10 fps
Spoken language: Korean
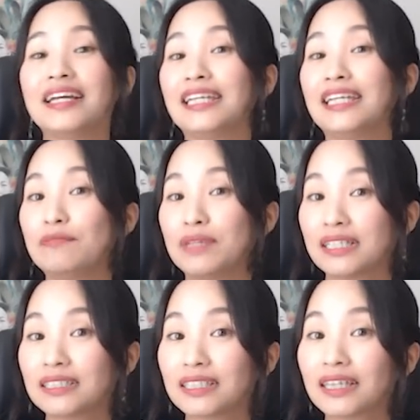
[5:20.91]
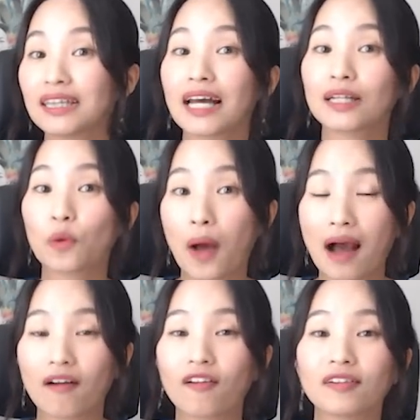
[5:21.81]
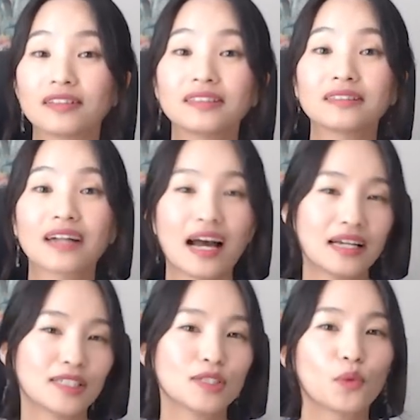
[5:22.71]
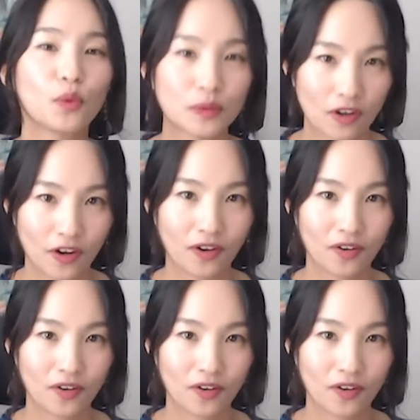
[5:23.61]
이미 끝난 과거를 가지고서요.